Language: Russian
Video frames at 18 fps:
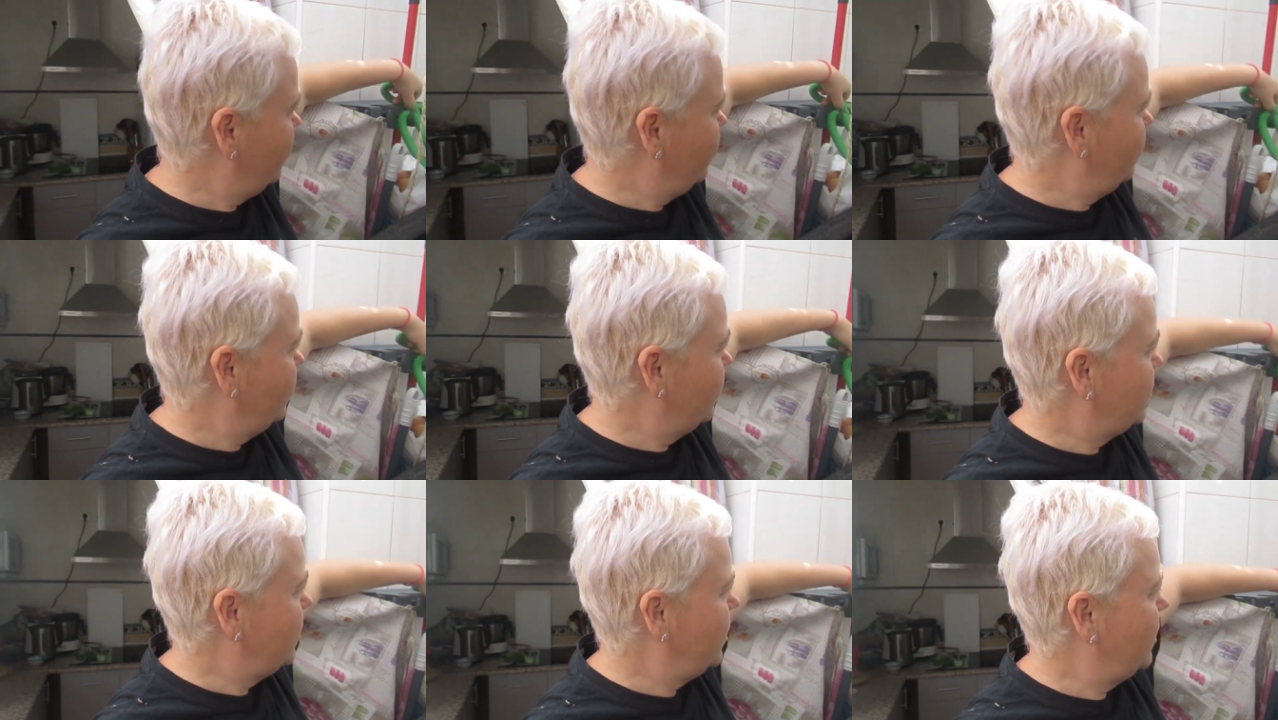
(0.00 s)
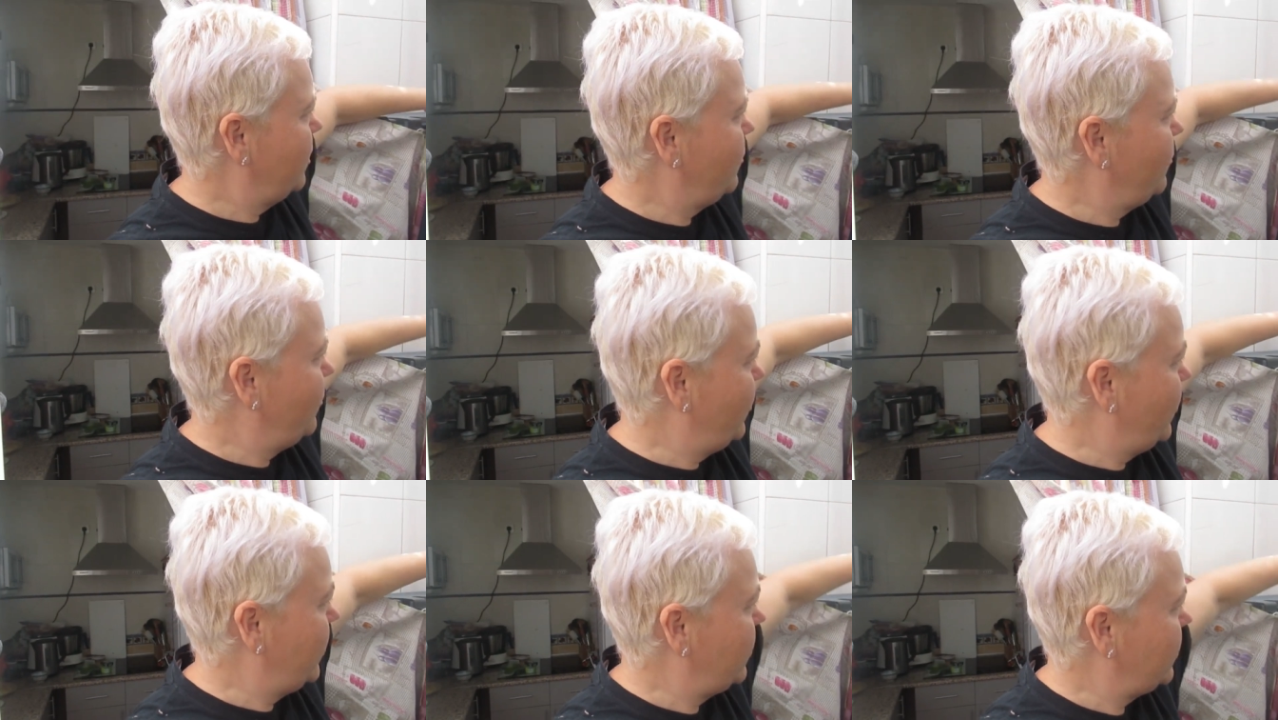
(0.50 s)
Вот,
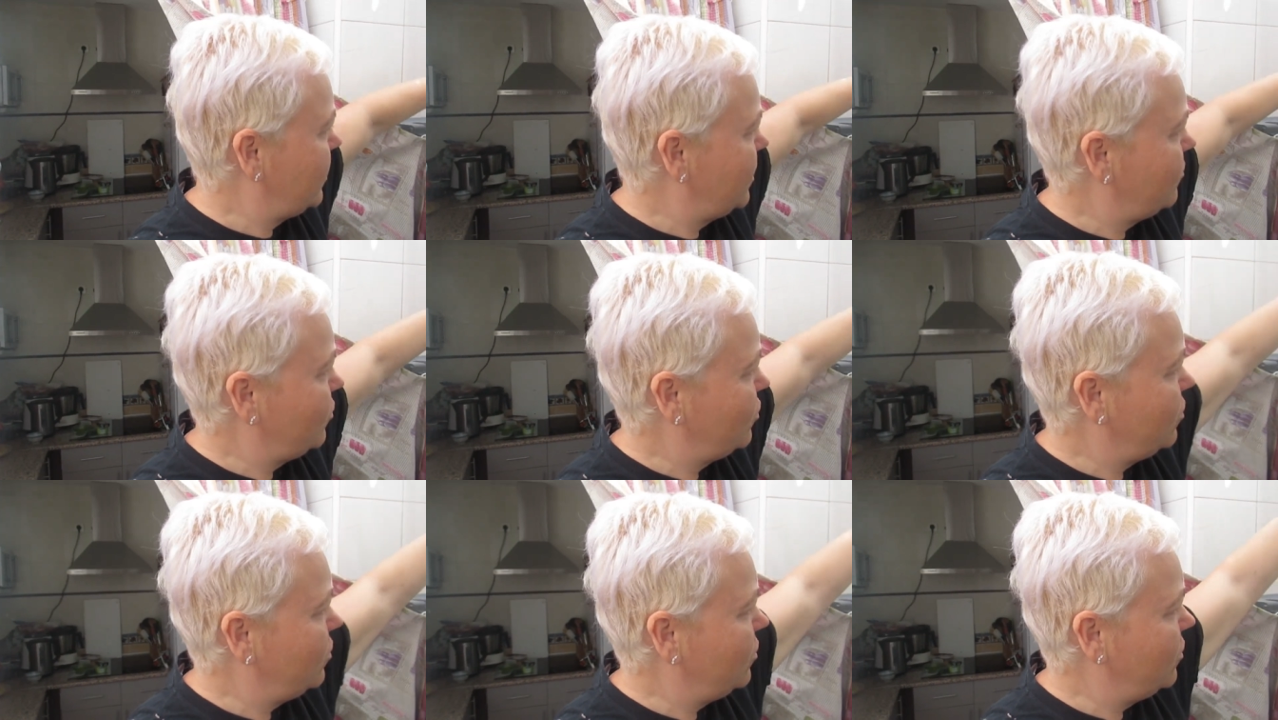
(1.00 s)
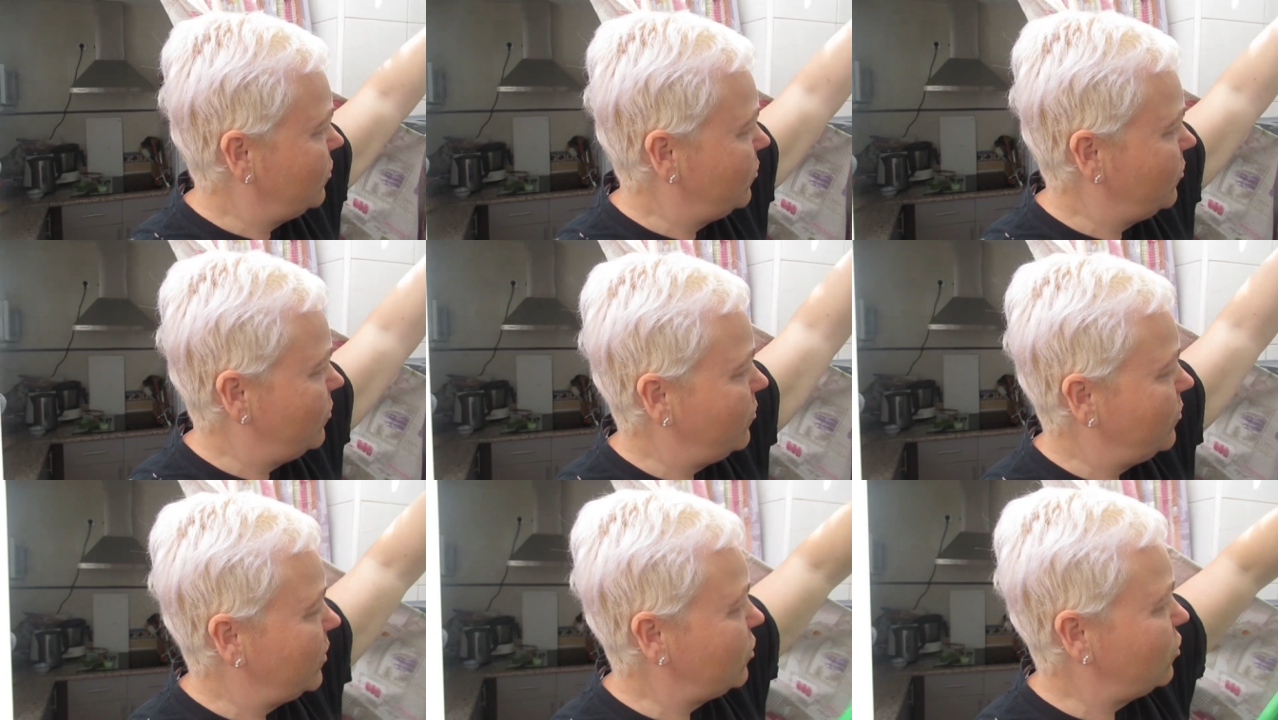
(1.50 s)
поэтому
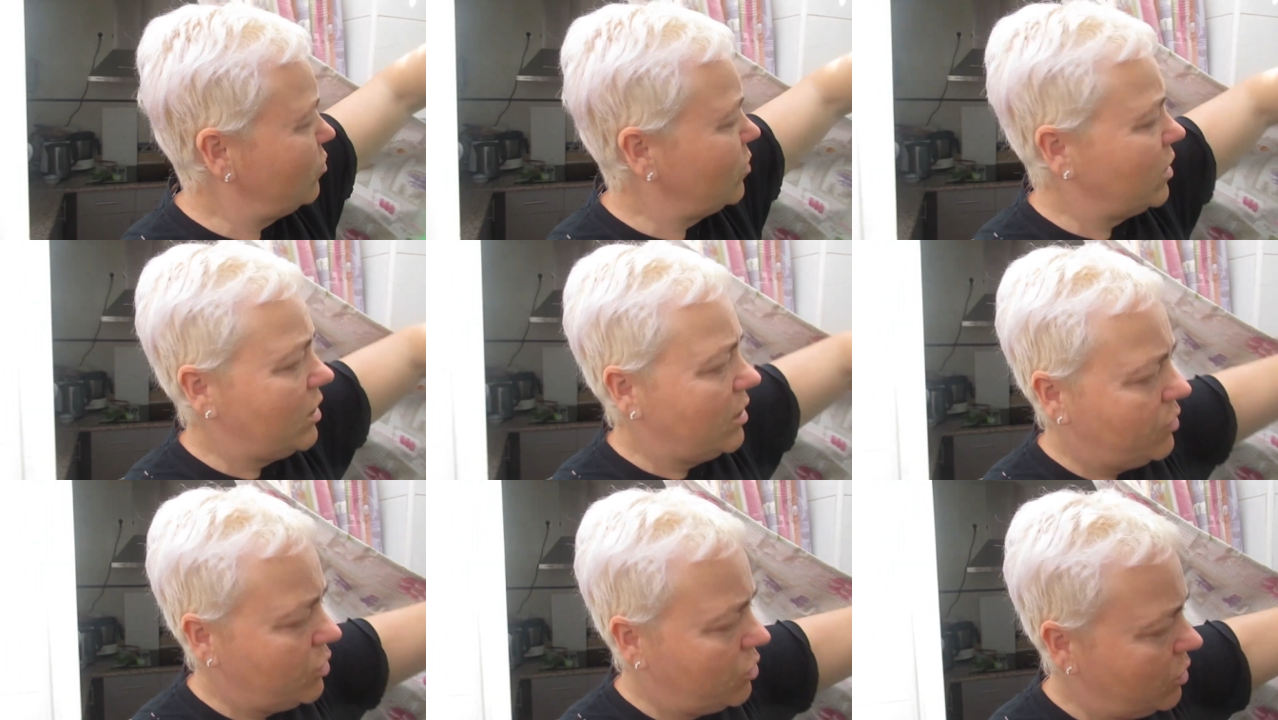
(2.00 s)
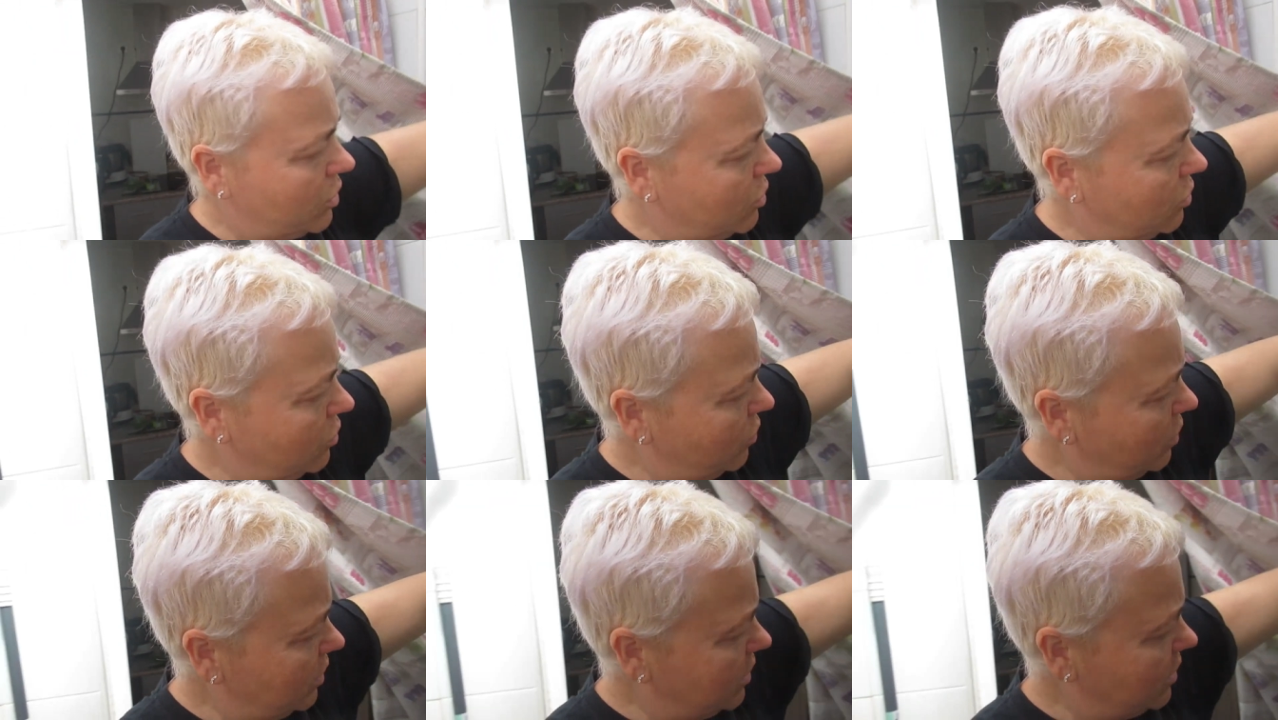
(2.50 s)
потом, когда все
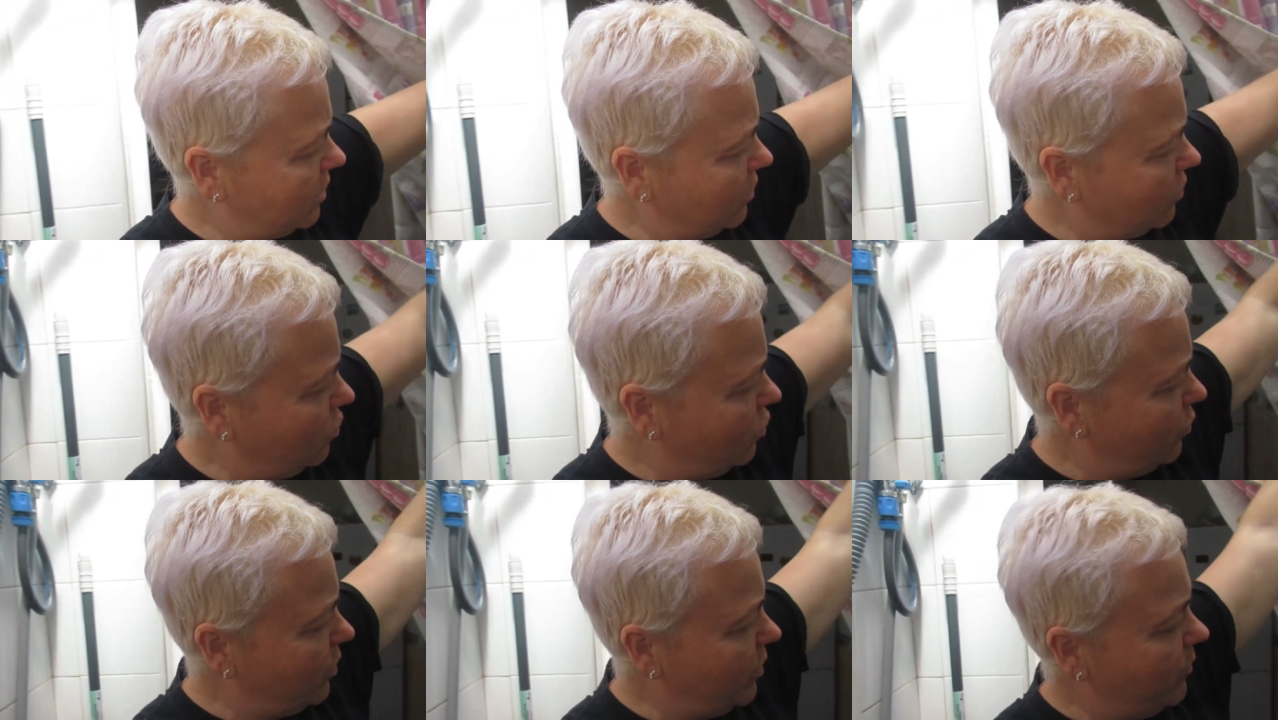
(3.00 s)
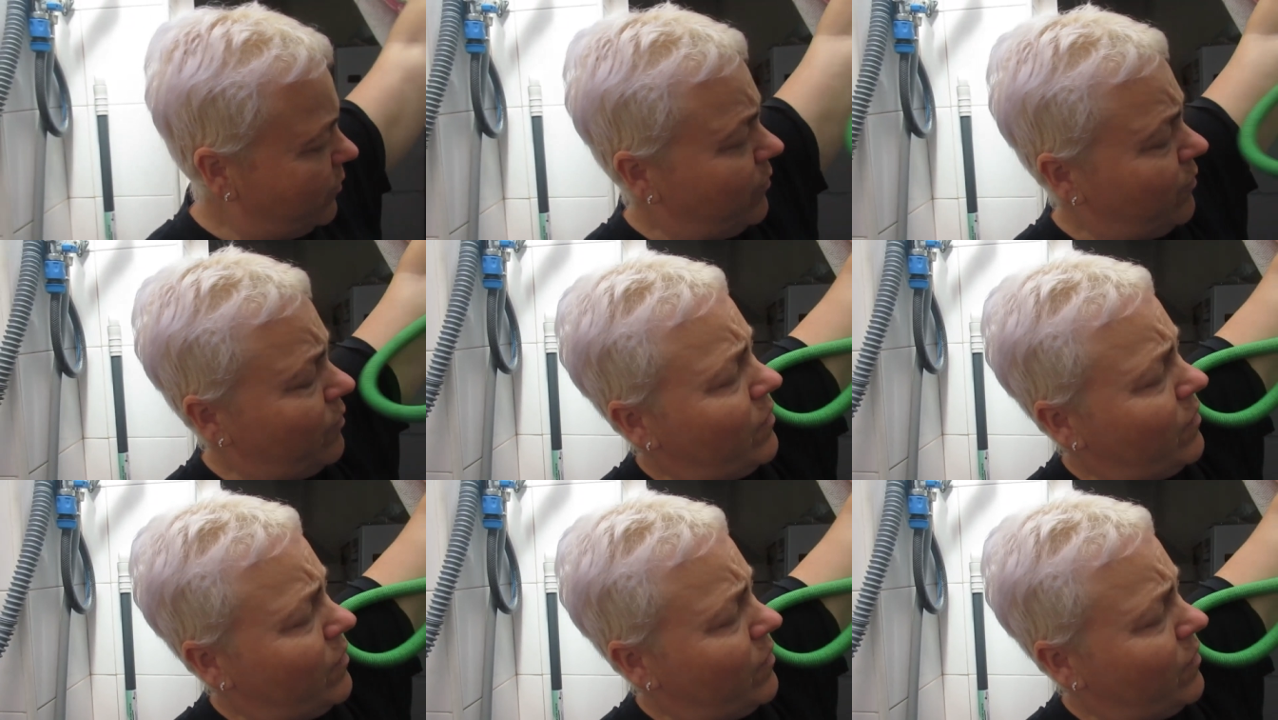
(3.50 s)
откроется, купим.